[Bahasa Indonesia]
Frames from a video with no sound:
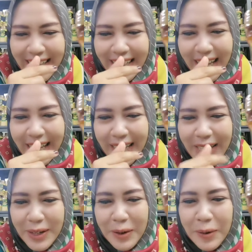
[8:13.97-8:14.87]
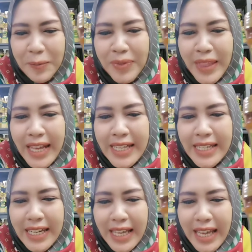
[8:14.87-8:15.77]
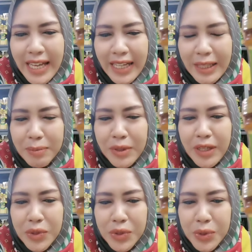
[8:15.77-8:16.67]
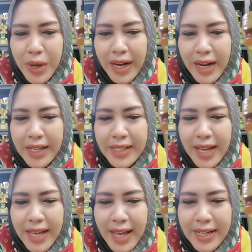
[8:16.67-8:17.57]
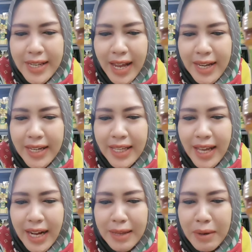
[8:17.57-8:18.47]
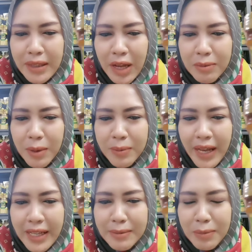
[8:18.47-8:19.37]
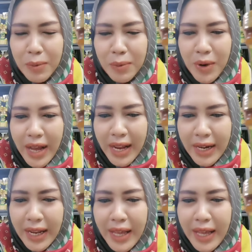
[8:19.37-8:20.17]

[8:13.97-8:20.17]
thank you seneng ya Yanti punya cucu anak saya dah nikah lima tahun belum dikasih momongan